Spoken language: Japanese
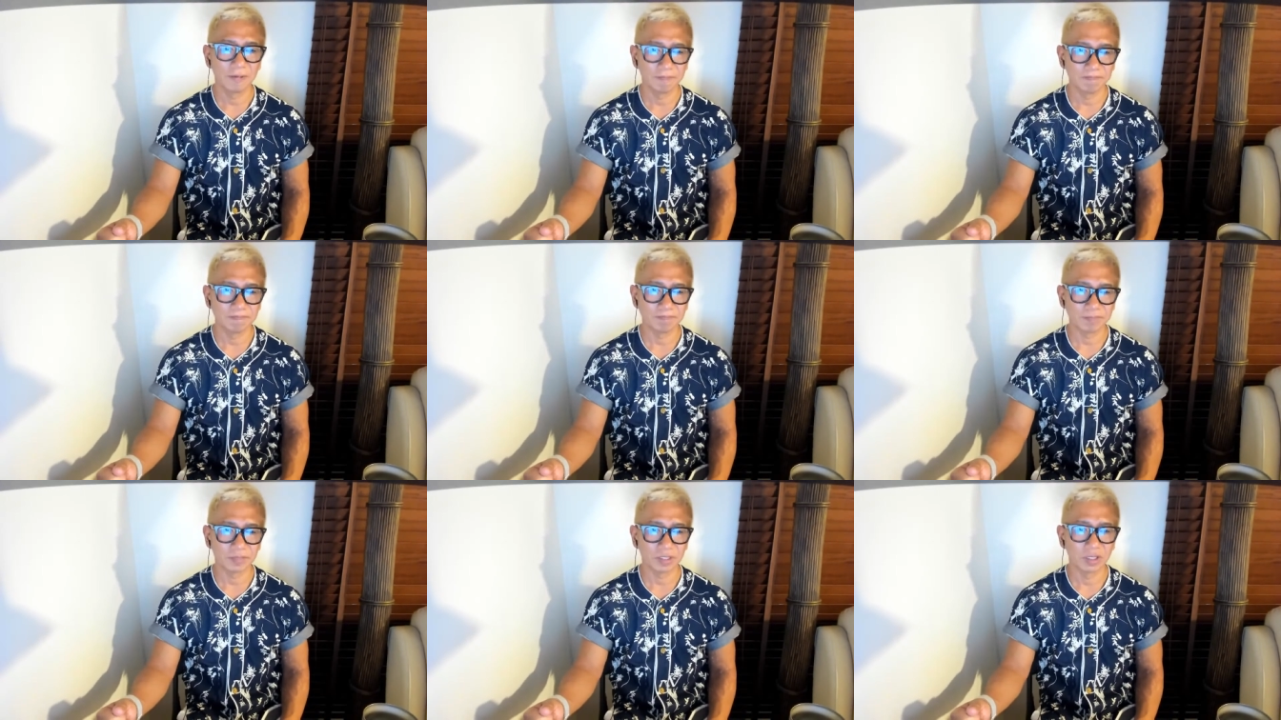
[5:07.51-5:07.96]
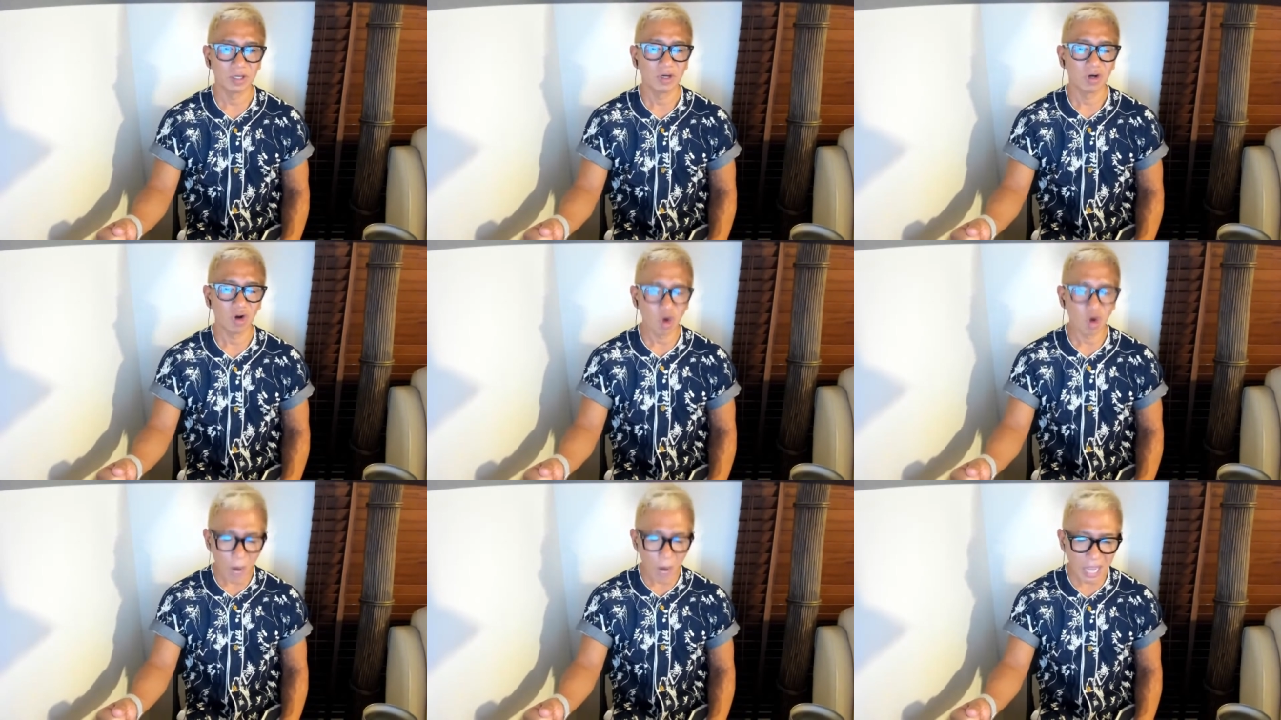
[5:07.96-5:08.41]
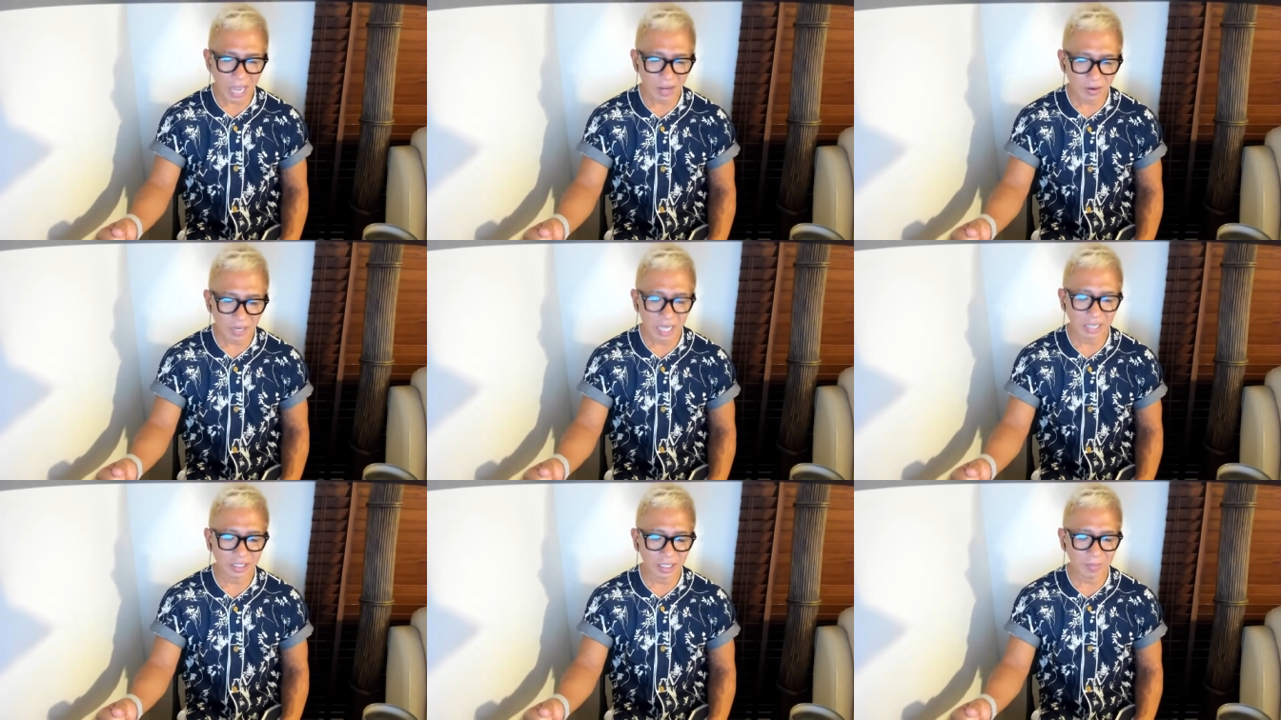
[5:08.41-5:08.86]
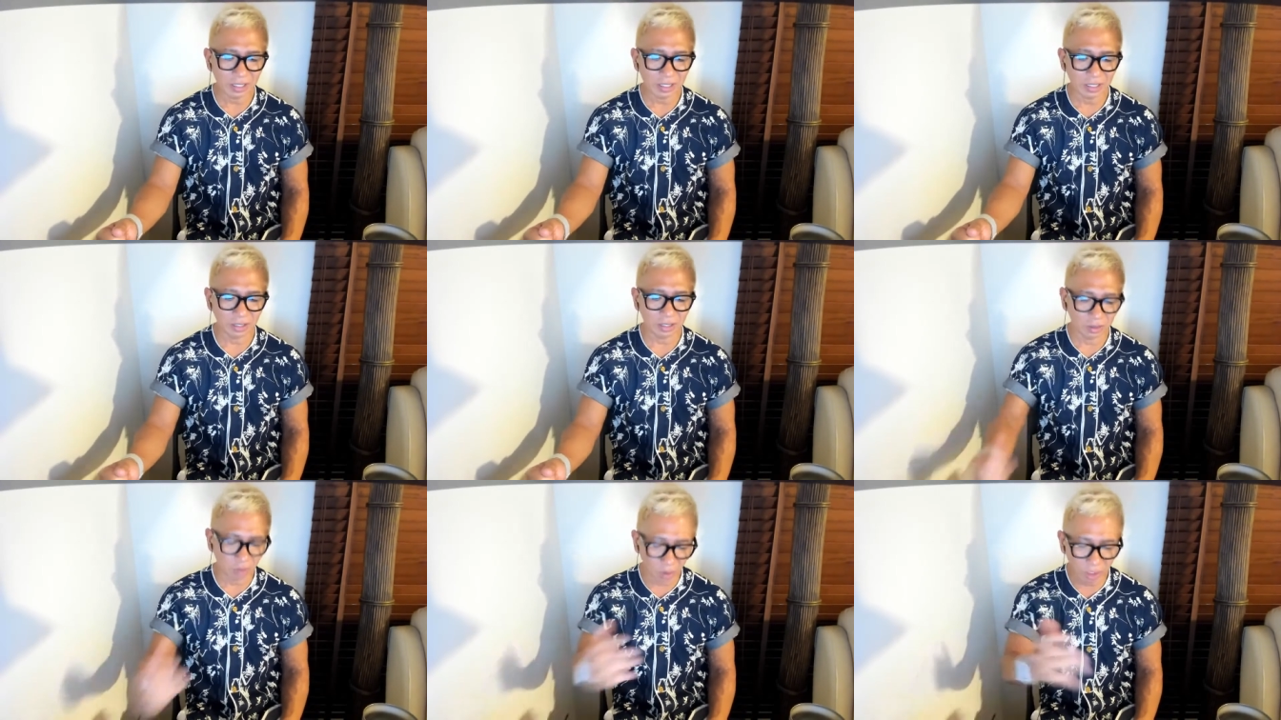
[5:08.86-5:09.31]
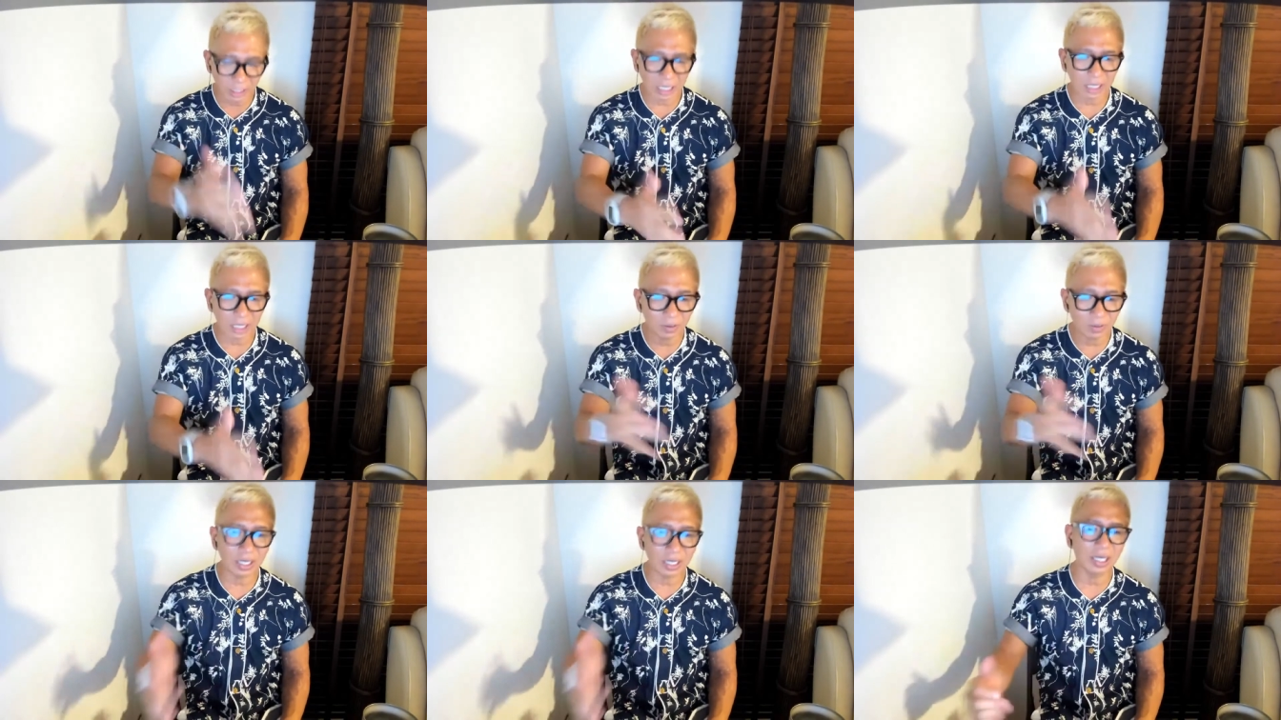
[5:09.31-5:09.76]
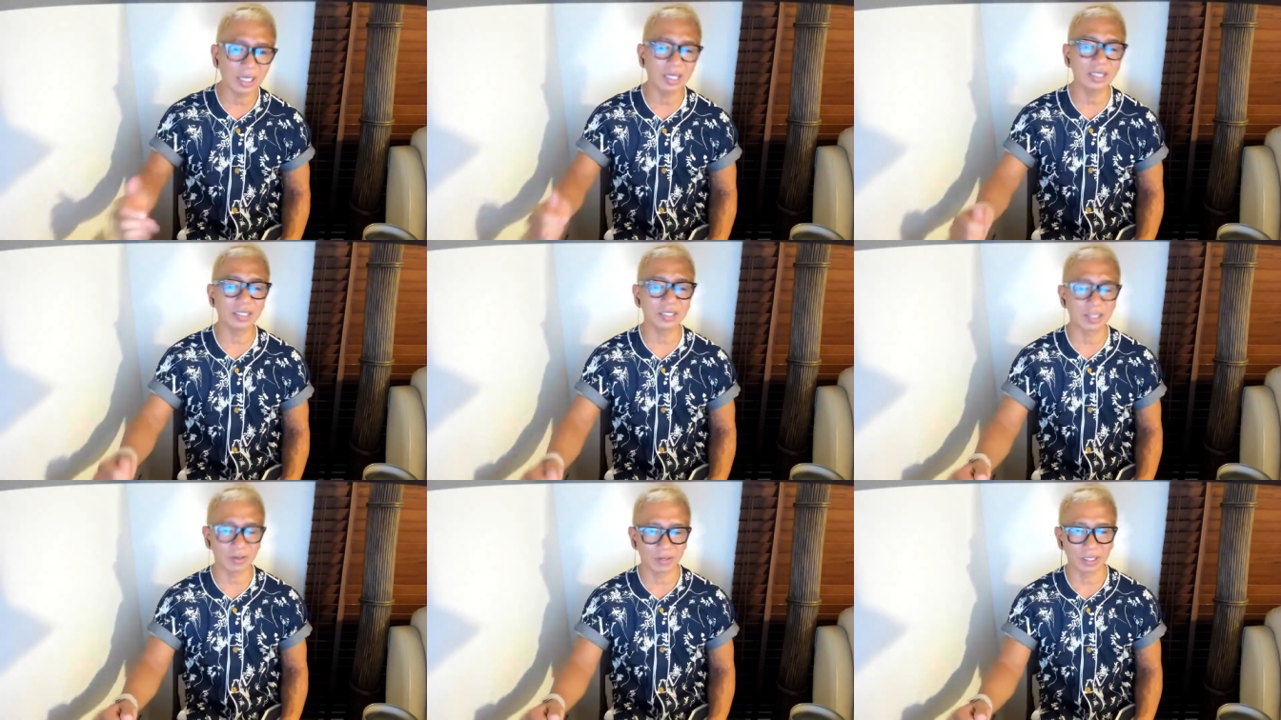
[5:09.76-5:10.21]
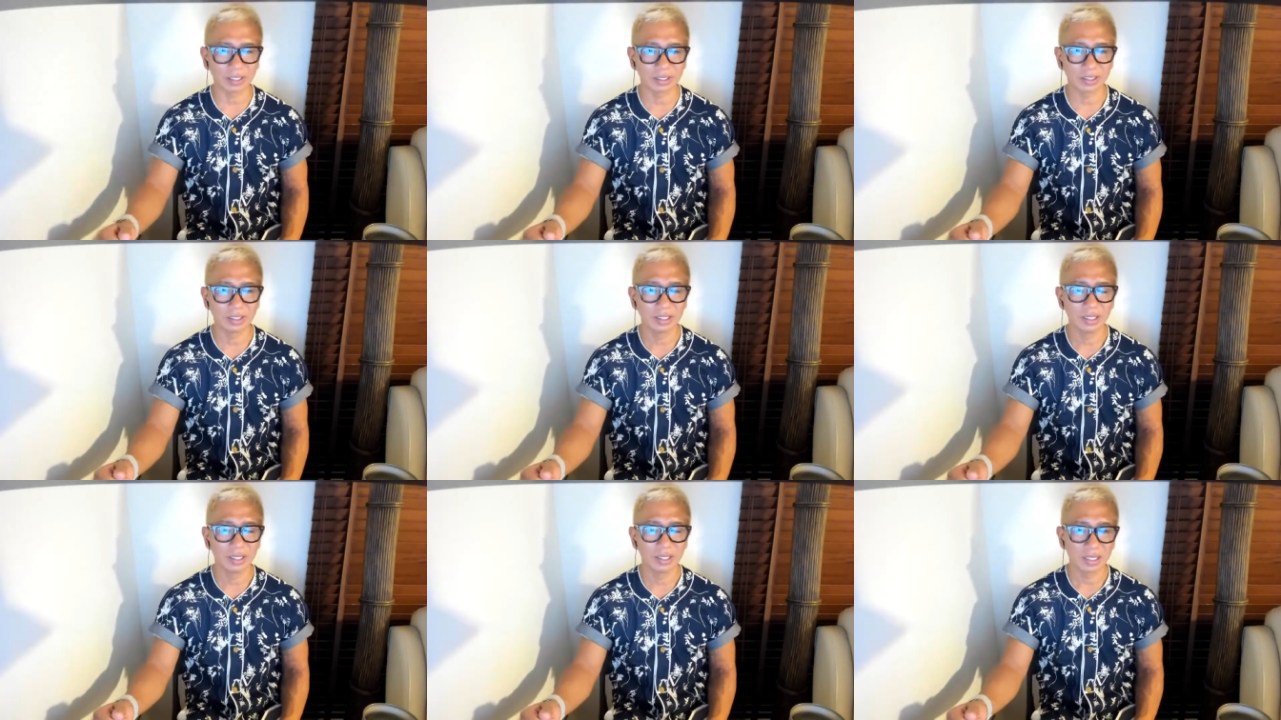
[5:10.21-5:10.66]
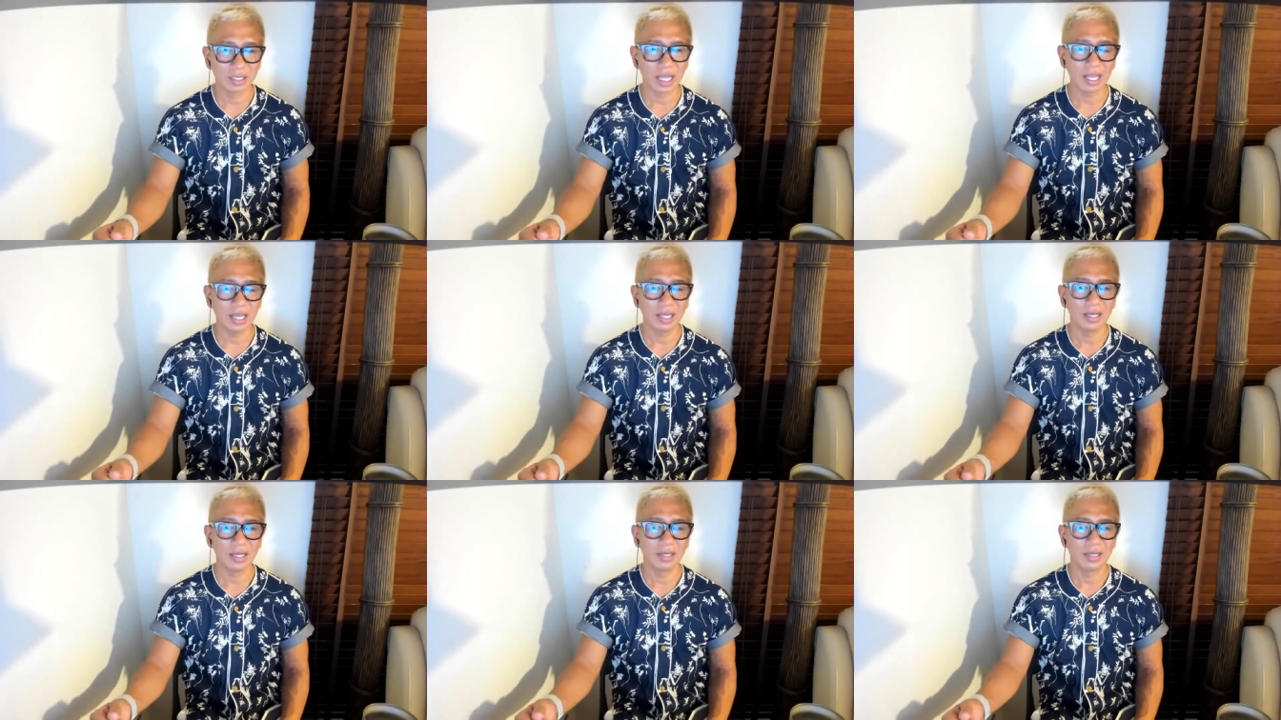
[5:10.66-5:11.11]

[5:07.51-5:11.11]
うん。お前をやるためにどれだけの金かけてきたのか。ね。